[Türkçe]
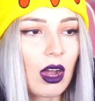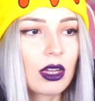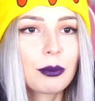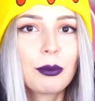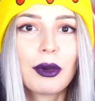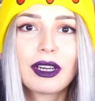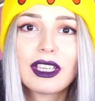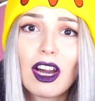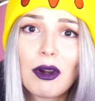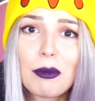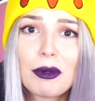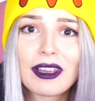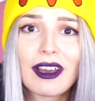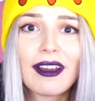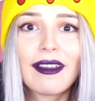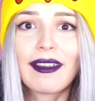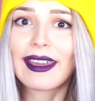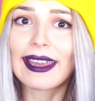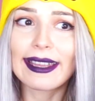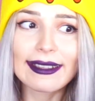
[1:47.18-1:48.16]
Ay baya
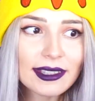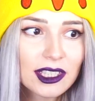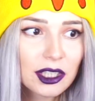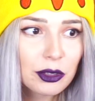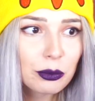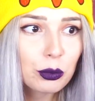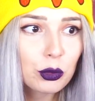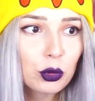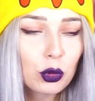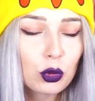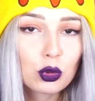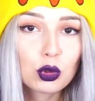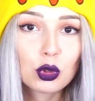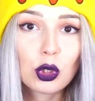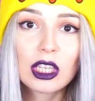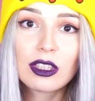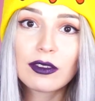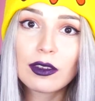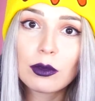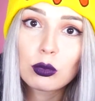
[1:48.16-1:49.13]
baya et yapıyor
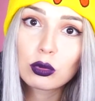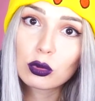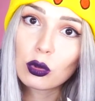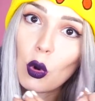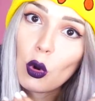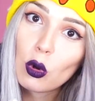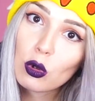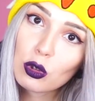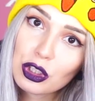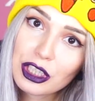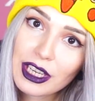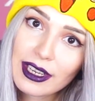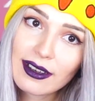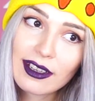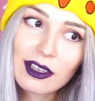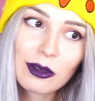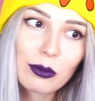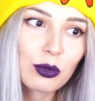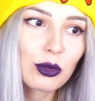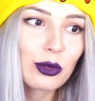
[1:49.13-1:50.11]
şu an ve bunu
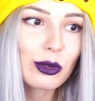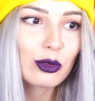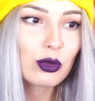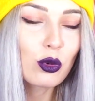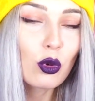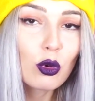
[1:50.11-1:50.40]
ojeyle yapıyor.